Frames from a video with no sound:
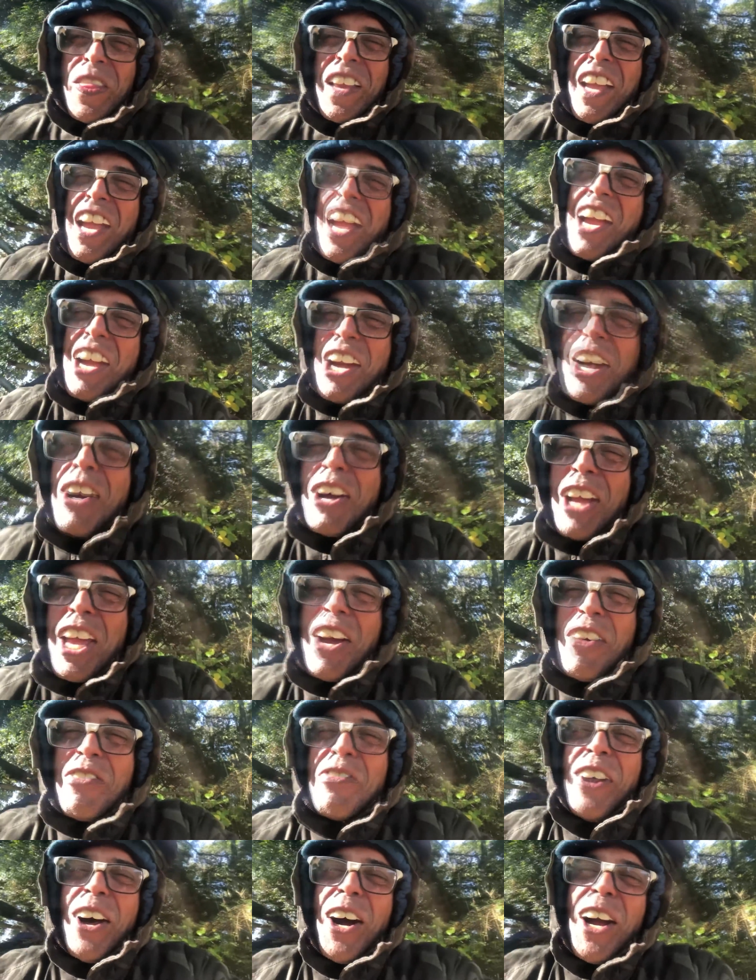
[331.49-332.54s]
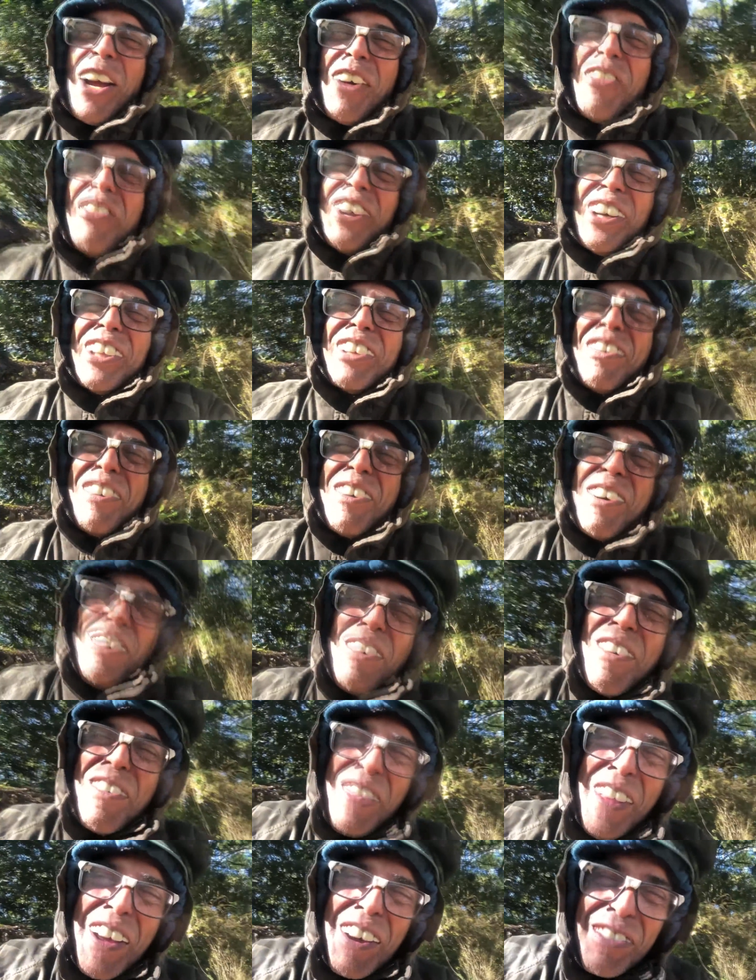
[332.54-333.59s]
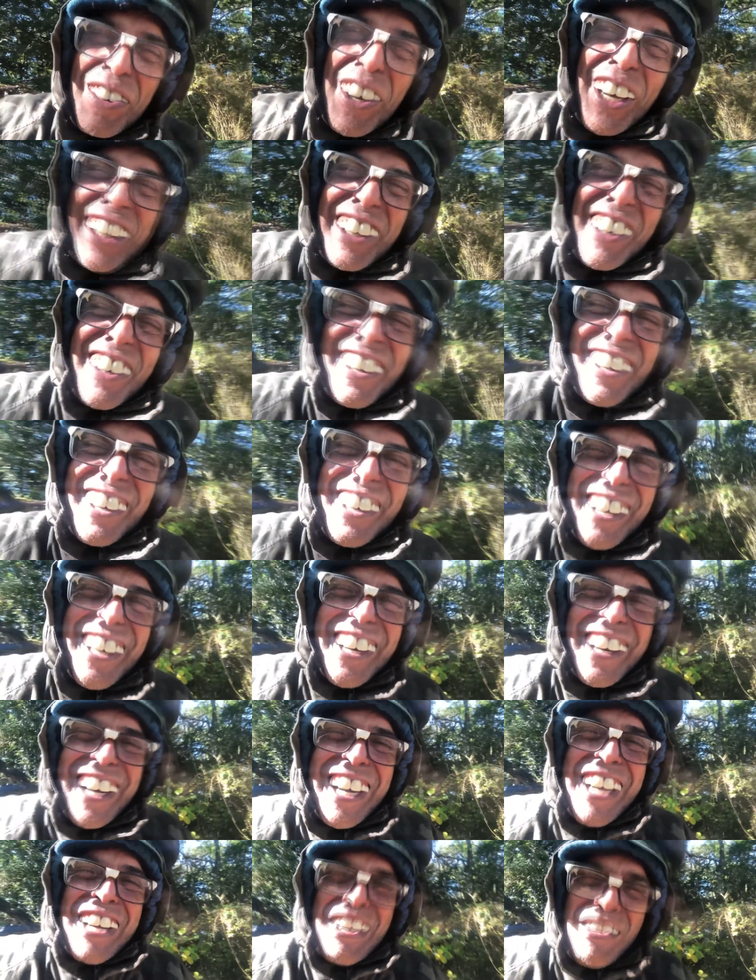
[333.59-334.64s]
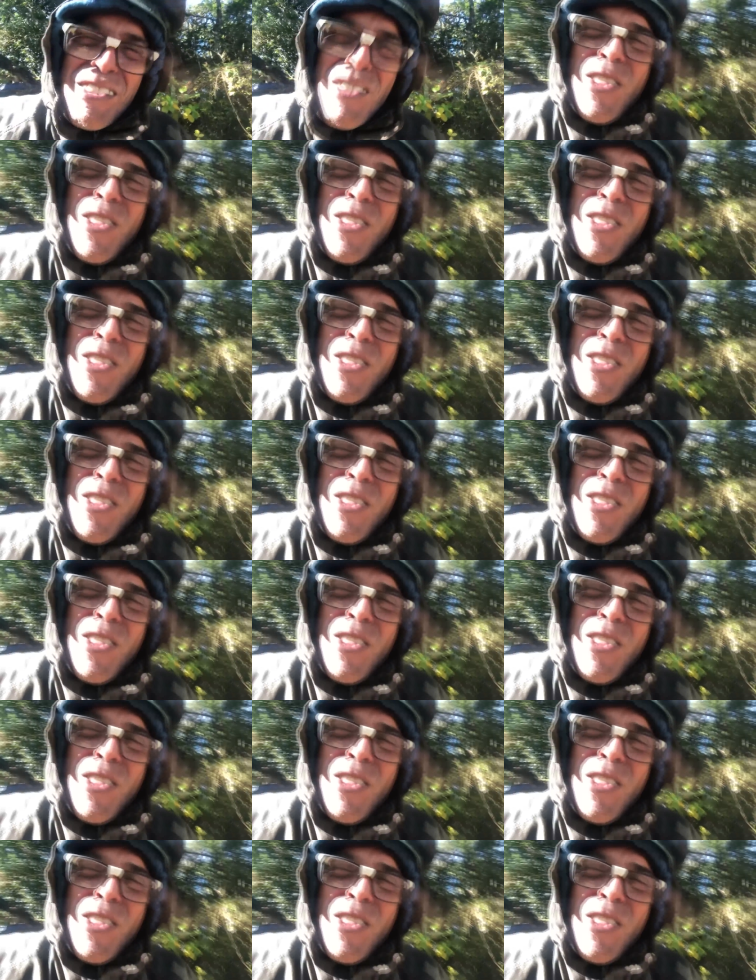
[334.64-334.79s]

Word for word: É, eu, eu vou, eu vou no. Eu vou no.